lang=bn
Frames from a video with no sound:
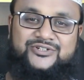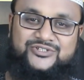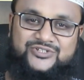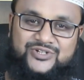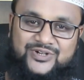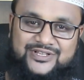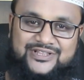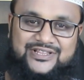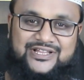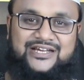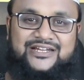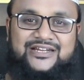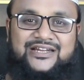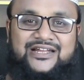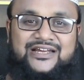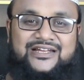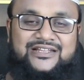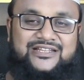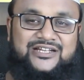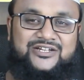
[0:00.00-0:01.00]
শয়তান
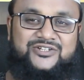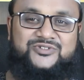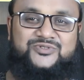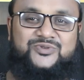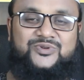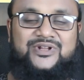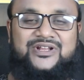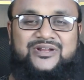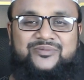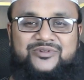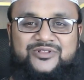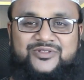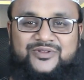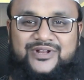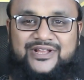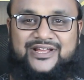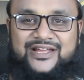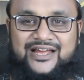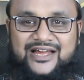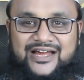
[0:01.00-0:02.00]
তার চুলের
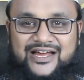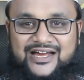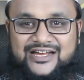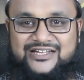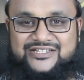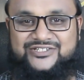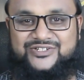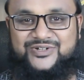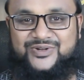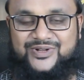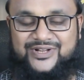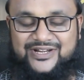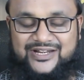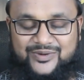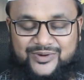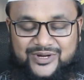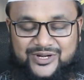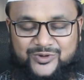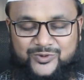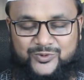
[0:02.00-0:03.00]
ভিতরে আশ্রয়
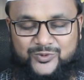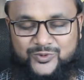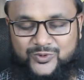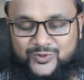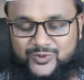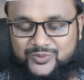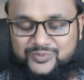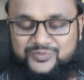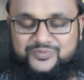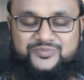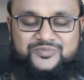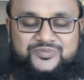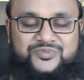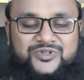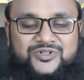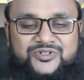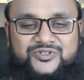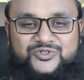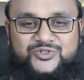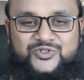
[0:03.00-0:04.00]
নেওয়ার খুব
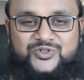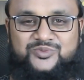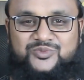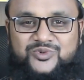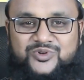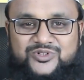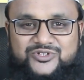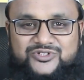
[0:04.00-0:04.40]
সমূহ